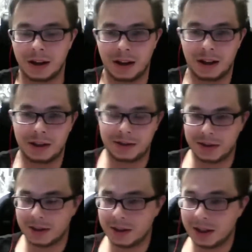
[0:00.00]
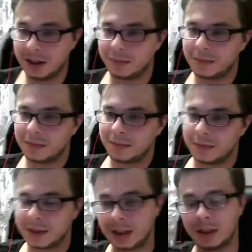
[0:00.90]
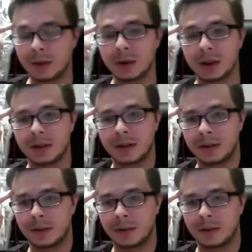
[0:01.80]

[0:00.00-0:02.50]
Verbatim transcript: И в связи с этим, кстати, тоже